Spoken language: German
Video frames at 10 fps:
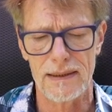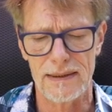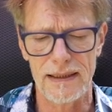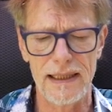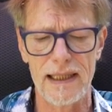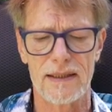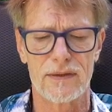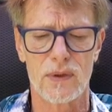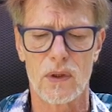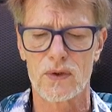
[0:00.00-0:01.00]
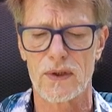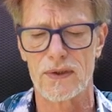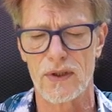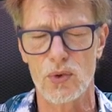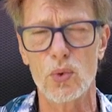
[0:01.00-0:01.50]
Die gehen davon aus,
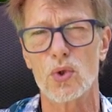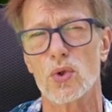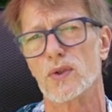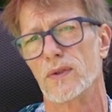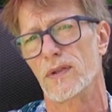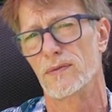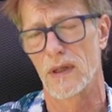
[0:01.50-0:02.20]
dass der Jugendschutz auf jeden